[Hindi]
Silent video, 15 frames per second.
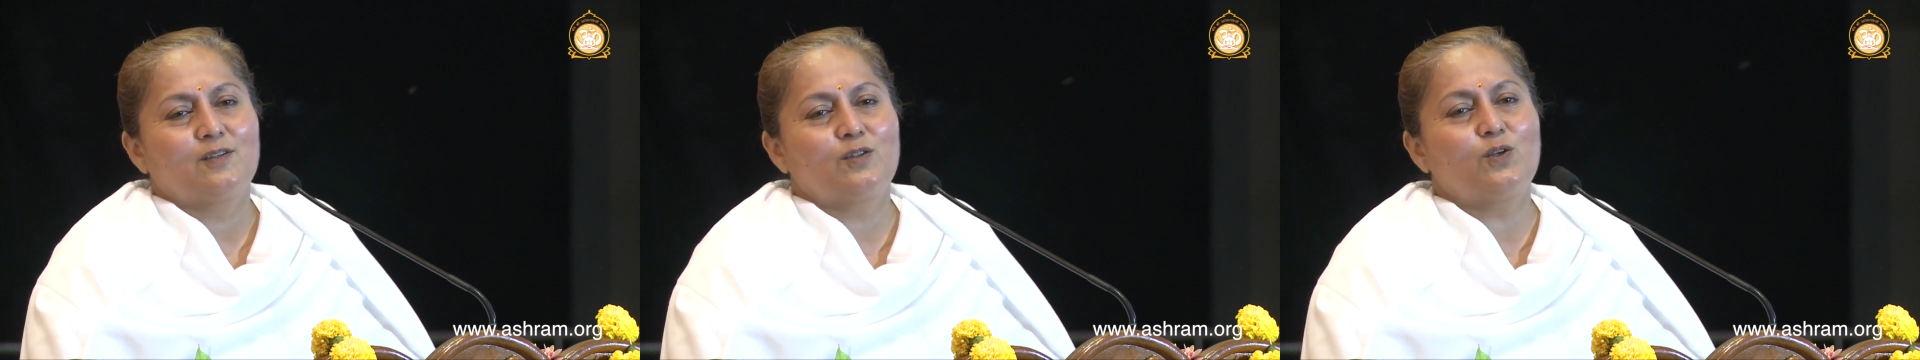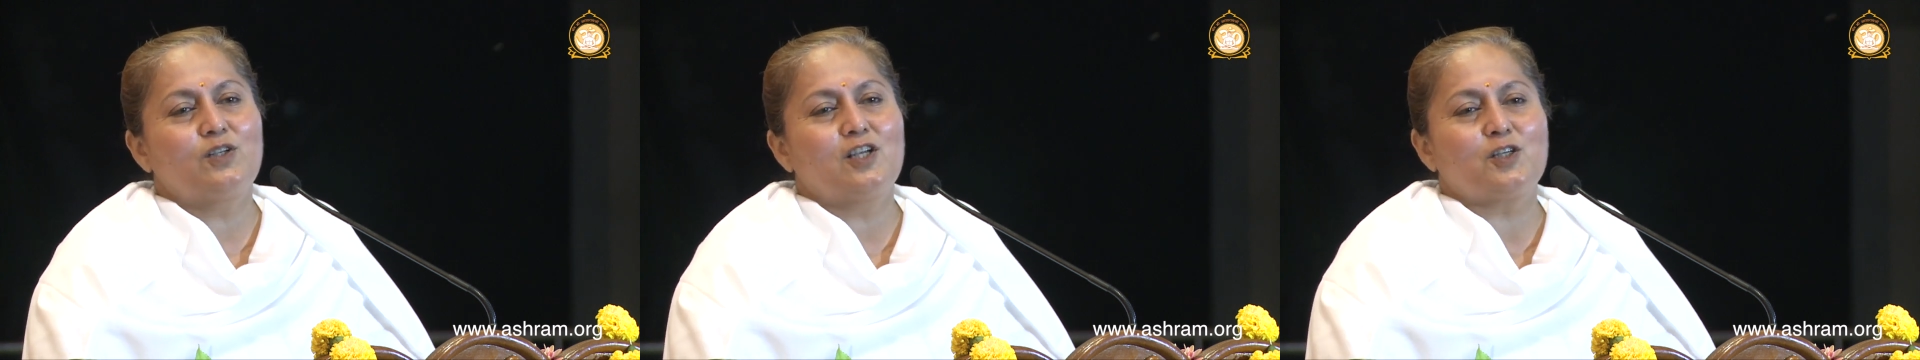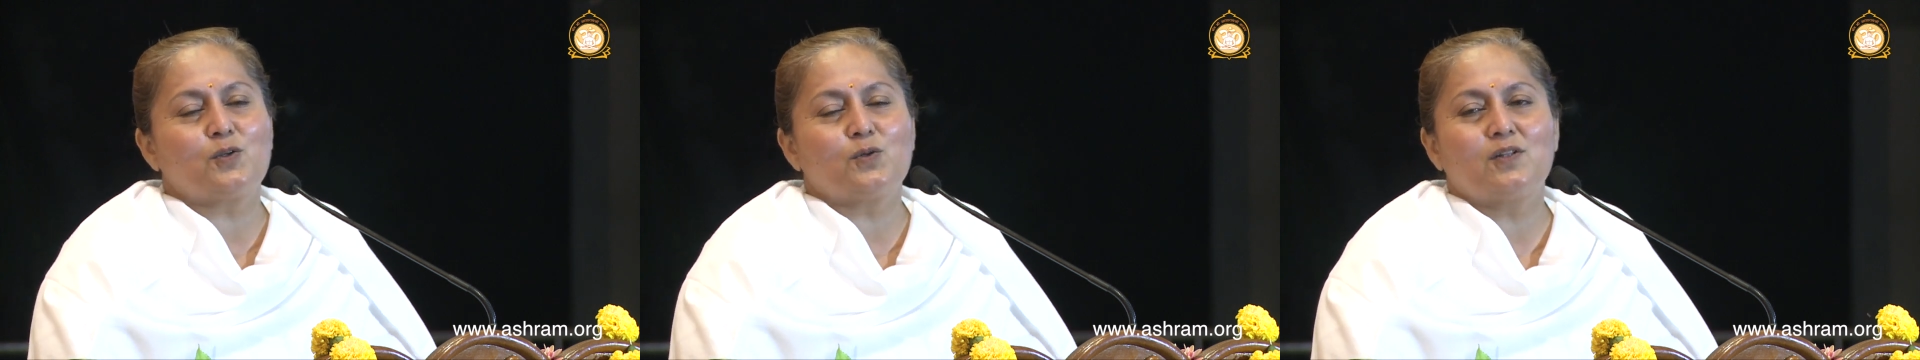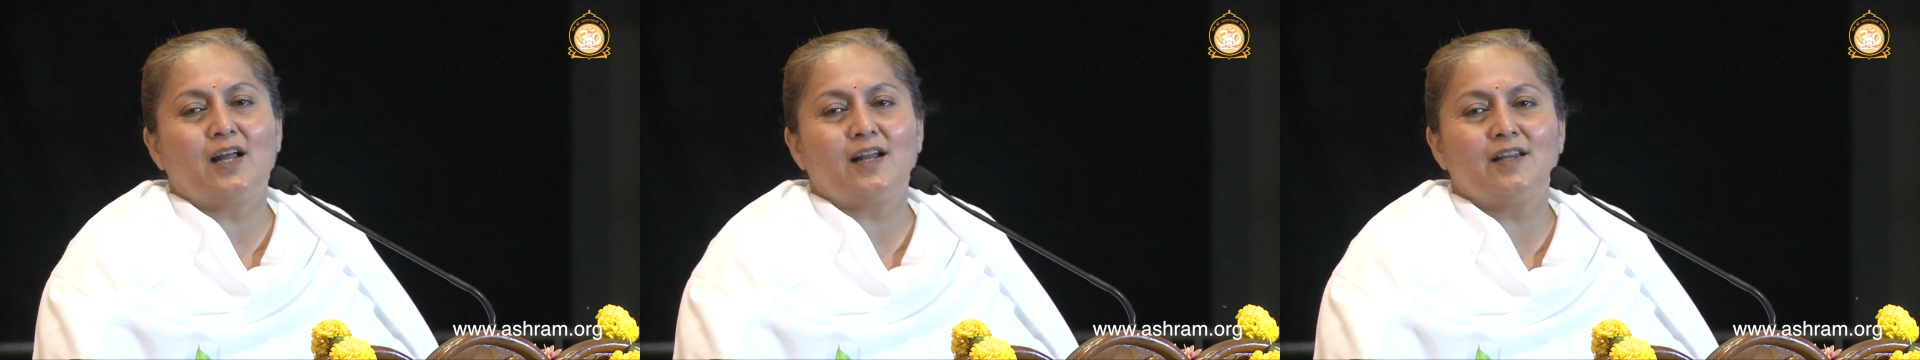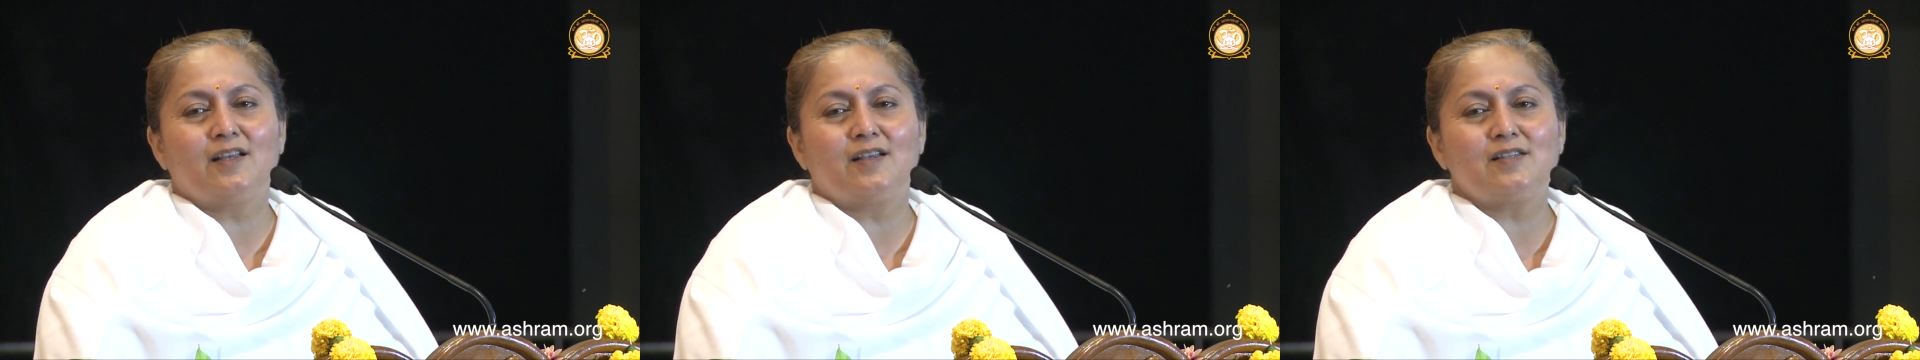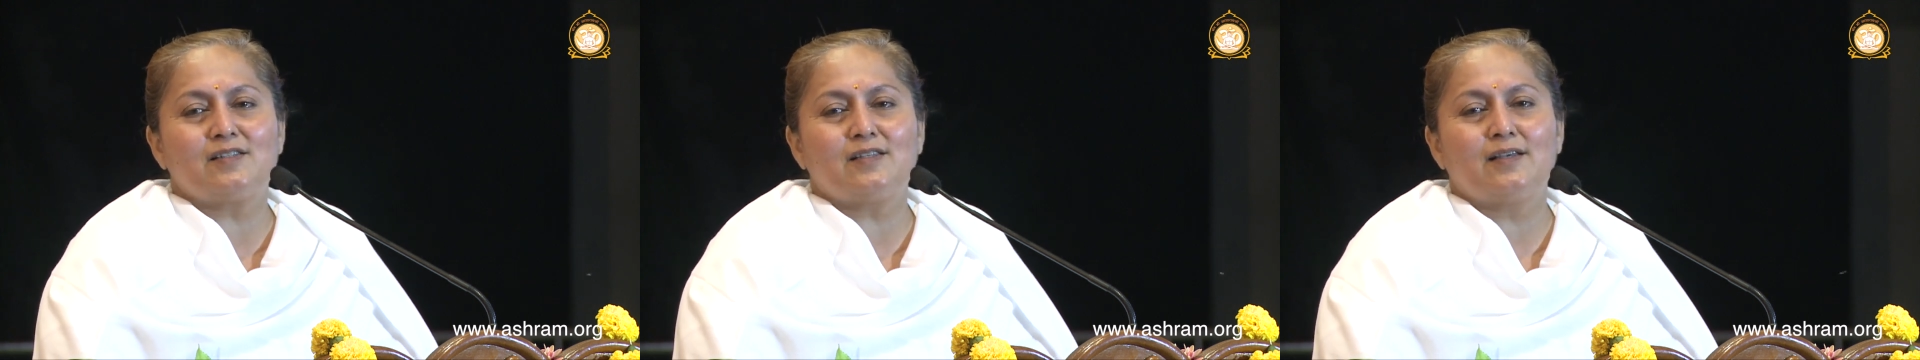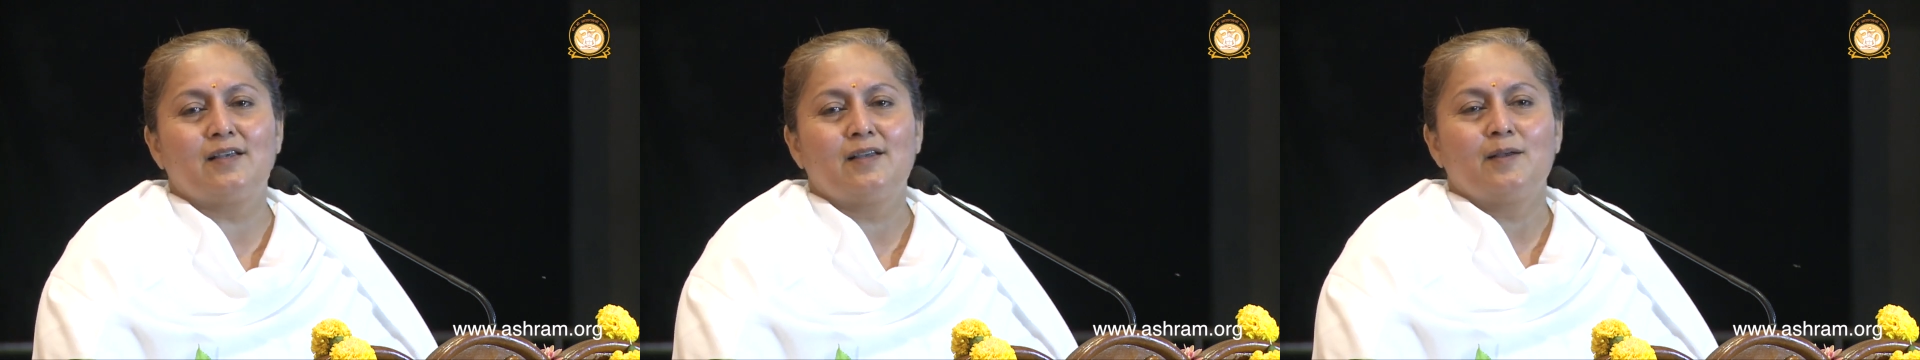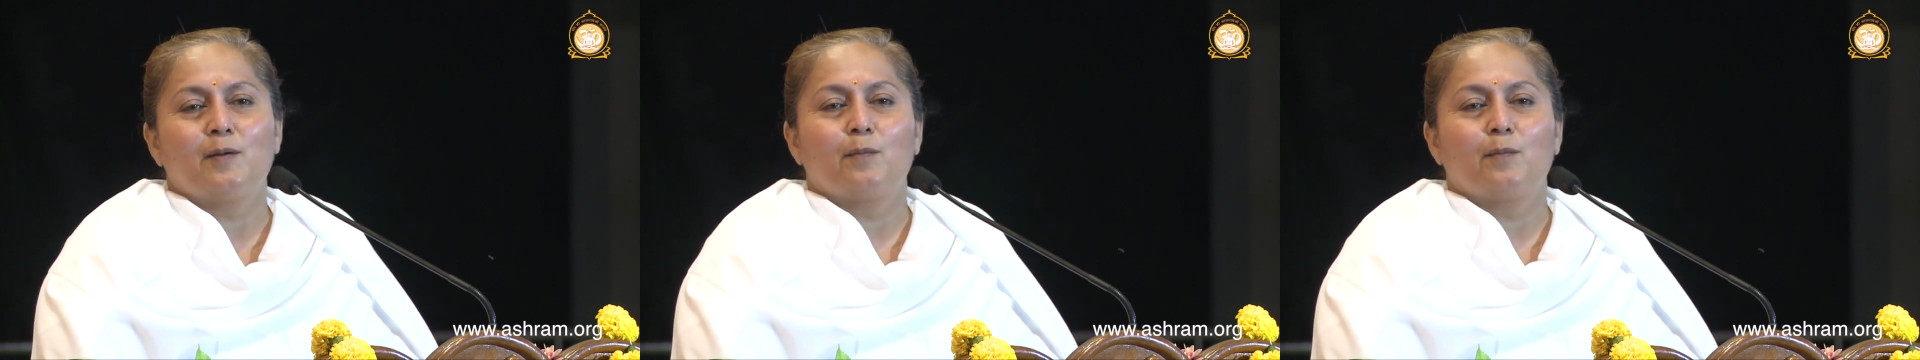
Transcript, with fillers: जो यशोदा ने किसी